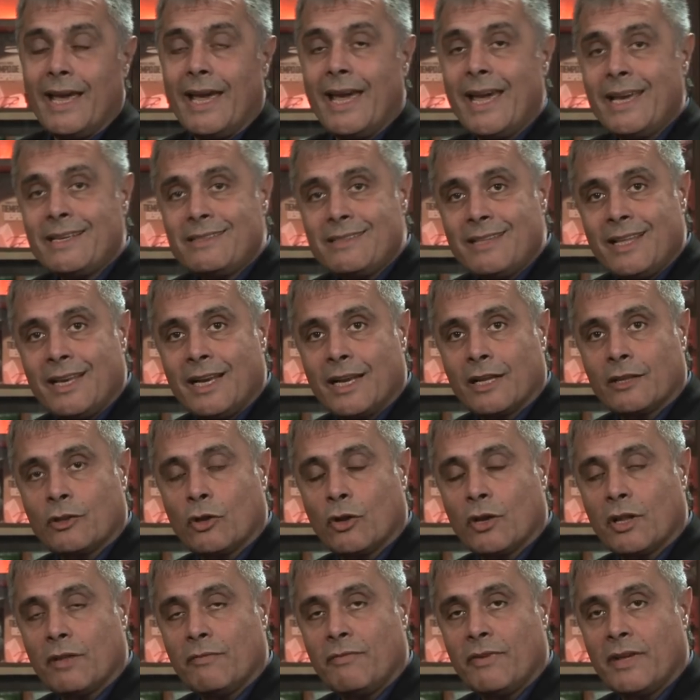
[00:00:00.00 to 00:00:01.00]
ex
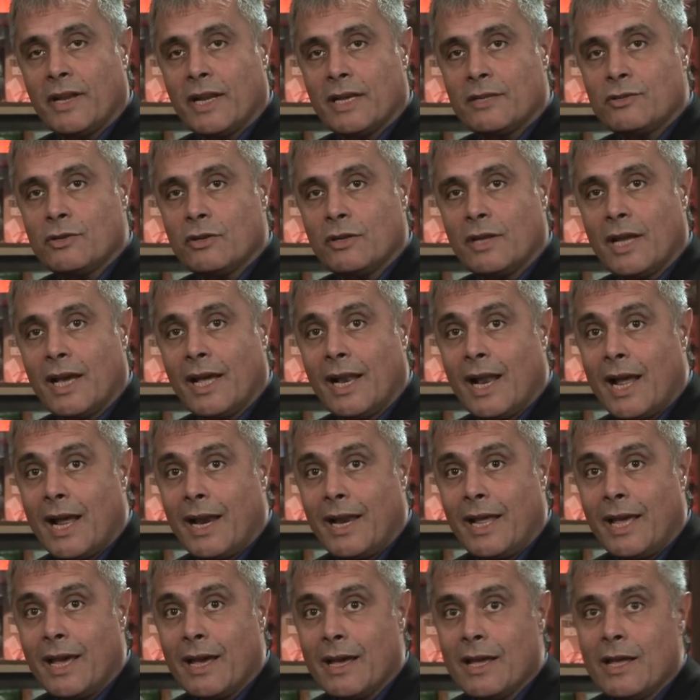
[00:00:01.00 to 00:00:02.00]
director de Federación
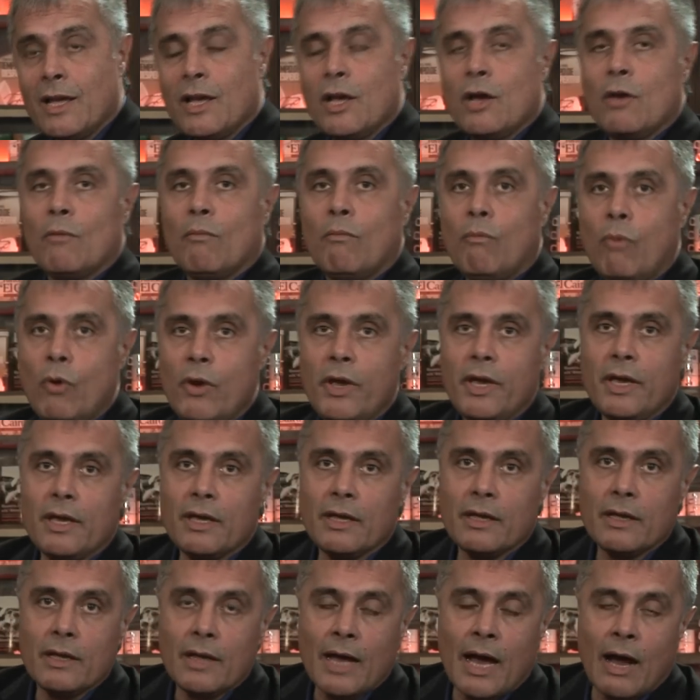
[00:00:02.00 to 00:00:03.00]
Agraria, muy
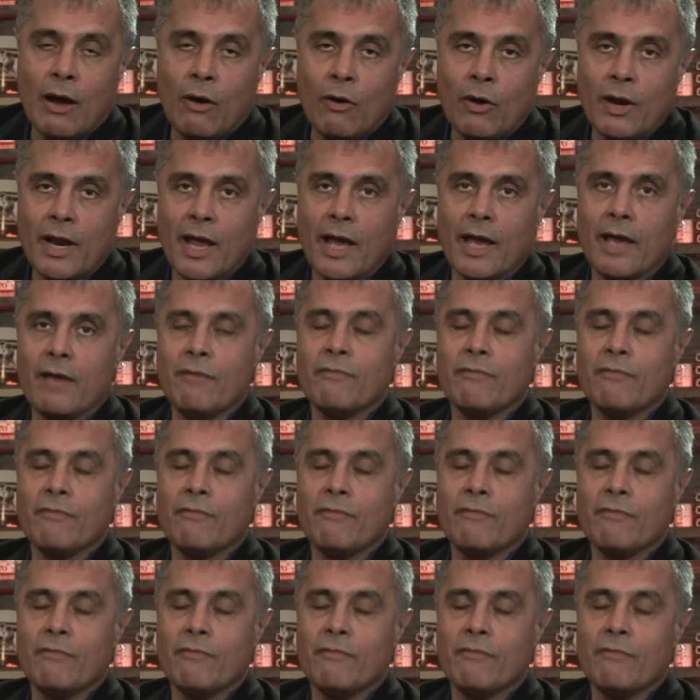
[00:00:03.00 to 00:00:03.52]
ahora